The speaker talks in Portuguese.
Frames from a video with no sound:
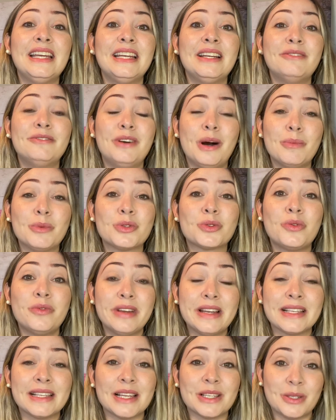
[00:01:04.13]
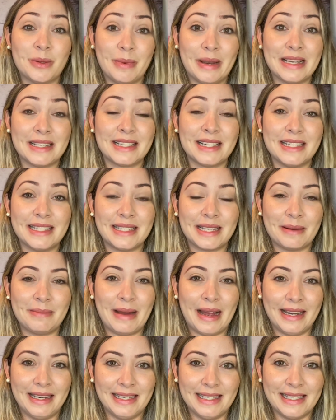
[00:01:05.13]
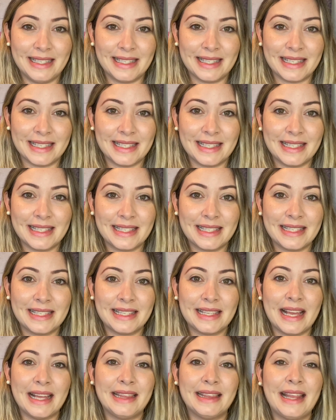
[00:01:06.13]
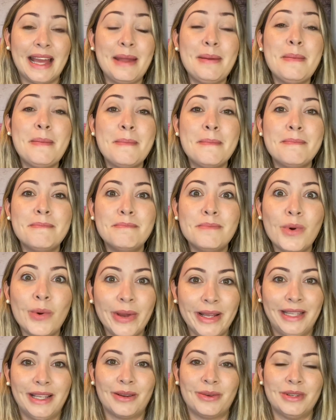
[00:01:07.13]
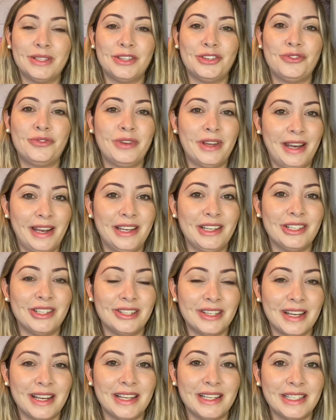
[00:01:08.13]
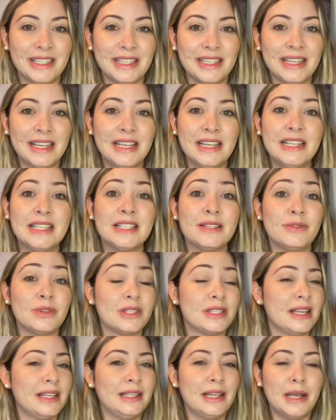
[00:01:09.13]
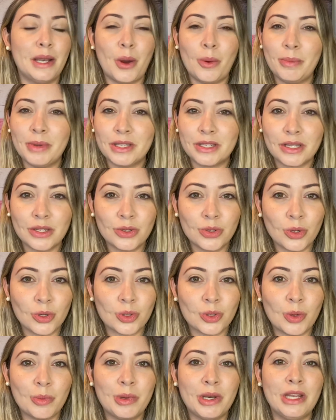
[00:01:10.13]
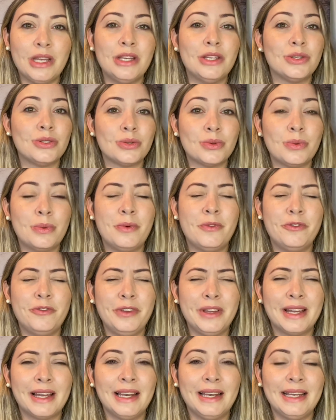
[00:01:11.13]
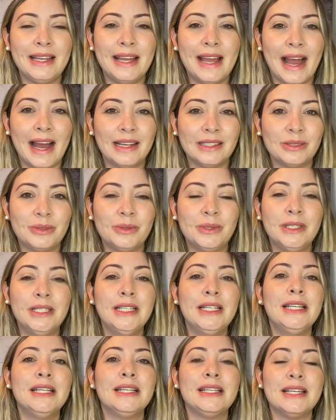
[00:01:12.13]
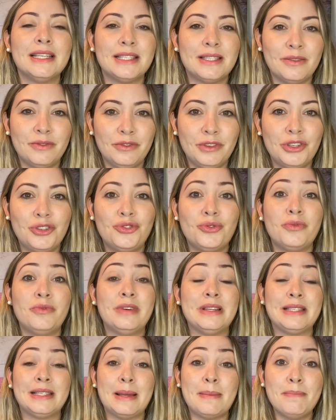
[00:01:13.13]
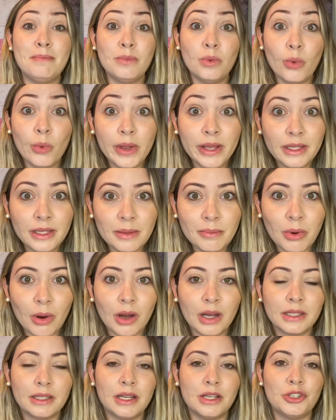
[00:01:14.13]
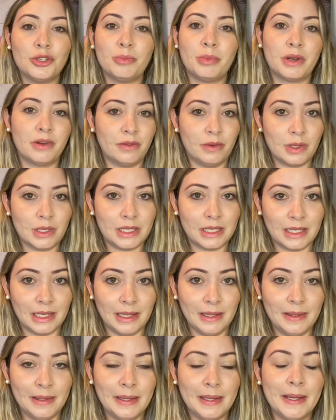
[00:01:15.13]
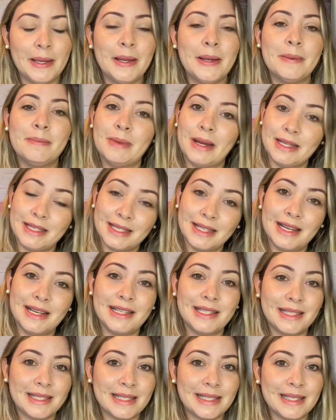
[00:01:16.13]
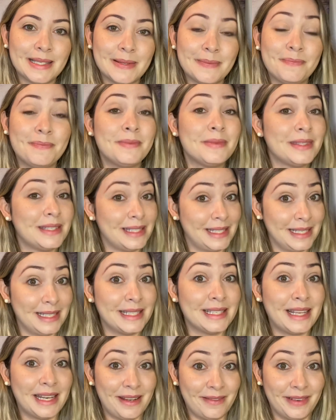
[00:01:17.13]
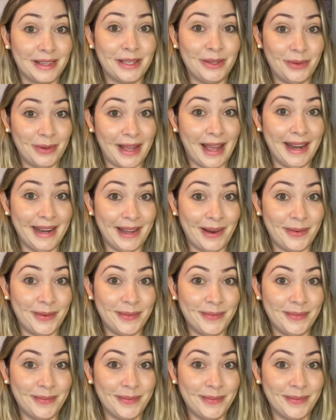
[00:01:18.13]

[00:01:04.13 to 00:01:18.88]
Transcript: Vamos conversar sobre as leis trabalhistas. Tem muita coisa diferente, gente. Se você ainda não pesquisou sobre isso, fica ligado que esse vídeo vai ser muito importante para você. Mas antes, se inscreva aqui no canal.